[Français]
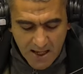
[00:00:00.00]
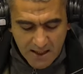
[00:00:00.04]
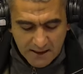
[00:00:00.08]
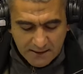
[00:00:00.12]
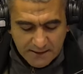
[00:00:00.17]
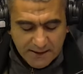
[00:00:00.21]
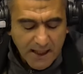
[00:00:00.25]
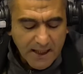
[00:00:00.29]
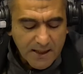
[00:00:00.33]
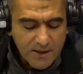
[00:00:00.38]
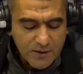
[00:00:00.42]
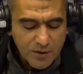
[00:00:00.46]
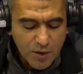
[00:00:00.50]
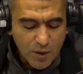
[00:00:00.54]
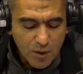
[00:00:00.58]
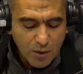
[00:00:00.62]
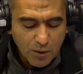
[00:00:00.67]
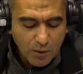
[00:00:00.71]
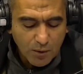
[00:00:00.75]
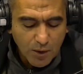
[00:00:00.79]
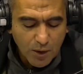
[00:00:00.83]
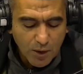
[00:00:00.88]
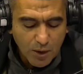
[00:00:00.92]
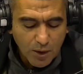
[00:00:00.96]

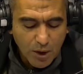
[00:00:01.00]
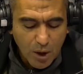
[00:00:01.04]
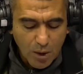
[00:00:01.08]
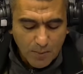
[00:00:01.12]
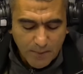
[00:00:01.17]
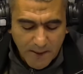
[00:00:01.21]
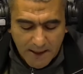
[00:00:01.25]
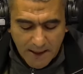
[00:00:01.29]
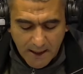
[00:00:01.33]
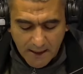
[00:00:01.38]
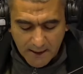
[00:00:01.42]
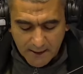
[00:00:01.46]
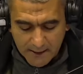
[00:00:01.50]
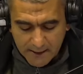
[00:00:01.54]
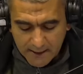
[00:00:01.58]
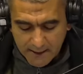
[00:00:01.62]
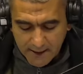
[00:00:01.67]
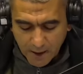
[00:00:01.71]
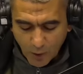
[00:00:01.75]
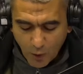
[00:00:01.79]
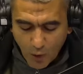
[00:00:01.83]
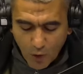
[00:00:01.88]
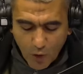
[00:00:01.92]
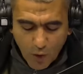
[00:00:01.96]
Direction euh, Kampala,
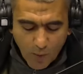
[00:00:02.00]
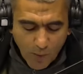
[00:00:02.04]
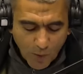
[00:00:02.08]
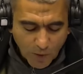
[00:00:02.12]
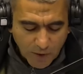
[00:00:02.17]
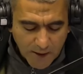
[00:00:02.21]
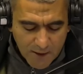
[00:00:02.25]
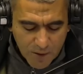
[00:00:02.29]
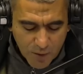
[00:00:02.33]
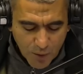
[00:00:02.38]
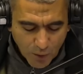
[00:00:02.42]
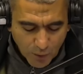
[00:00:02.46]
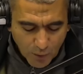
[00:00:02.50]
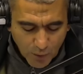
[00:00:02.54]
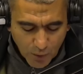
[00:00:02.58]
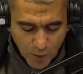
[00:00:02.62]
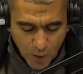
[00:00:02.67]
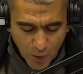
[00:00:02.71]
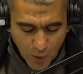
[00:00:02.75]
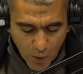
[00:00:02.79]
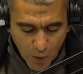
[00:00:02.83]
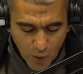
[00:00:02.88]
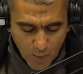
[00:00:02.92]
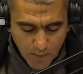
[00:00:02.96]
les recommandations du
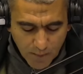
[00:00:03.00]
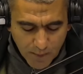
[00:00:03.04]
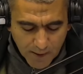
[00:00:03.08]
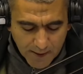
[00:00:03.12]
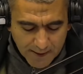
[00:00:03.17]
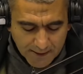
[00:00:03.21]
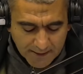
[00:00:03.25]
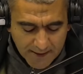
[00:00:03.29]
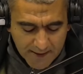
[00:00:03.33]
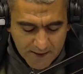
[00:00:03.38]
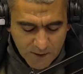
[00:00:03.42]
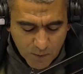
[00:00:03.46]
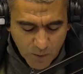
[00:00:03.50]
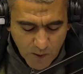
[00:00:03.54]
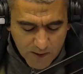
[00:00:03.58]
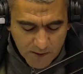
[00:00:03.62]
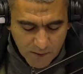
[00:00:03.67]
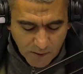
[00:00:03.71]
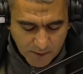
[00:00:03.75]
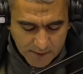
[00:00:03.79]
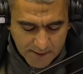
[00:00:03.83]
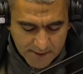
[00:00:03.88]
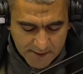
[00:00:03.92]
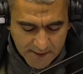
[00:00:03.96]
groupe des
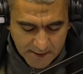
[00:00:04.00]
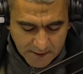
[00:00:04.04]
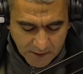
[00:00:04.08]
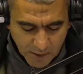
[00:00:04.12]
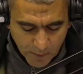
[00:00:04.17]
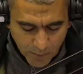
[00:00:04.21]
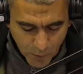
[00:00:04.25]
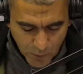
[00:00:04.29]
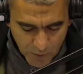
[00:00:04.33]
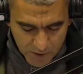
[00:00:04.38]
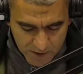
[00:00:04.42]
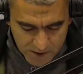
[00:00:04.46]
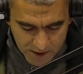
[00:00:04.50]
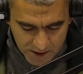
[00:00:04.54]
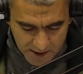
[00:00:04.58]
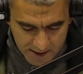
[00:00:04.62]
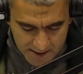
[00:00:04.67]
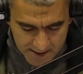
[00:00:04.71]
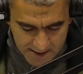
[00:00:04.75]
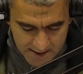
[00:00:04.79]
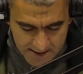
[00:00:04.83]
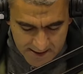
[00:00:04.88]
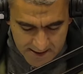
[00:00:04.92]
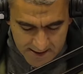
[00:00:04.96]
77 plus
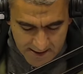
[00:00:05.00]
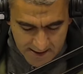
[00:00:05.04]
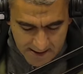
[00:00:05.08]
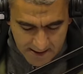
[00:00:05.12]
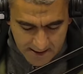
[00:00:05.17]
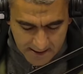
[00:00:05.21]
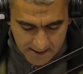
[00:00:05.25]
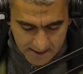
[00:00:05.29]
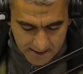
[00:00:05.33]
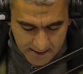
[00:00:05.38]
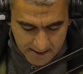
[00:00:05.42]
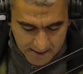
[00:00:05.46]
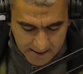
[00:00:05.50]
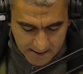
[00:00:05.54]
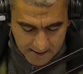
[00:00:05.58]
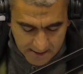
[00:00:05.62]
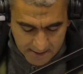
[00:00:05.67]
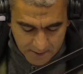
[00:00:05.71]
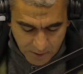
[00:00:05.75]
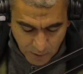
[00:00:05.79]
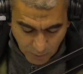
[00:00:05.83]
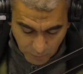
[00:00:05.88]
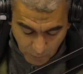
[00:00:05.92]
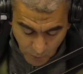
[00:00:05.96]
Chine
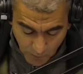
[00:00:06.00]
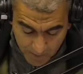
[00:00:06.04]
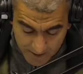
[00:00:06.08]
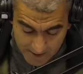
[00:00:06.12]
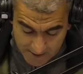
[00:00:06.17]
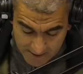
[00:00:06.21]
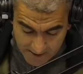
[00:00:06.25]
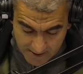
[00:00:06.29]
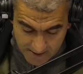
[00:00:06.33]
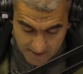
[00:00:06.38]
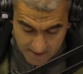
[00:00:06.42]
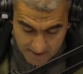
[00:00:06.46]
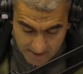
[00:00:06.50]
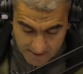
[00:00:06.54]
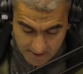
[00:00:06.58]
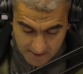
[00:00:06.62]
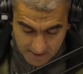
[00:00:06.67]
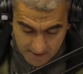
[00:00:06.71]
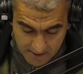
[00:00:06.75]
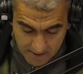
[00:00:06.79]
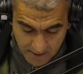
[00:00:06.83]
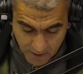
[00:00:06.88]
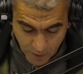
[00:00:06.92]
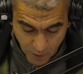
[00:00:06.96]
euh, sont tombées hier.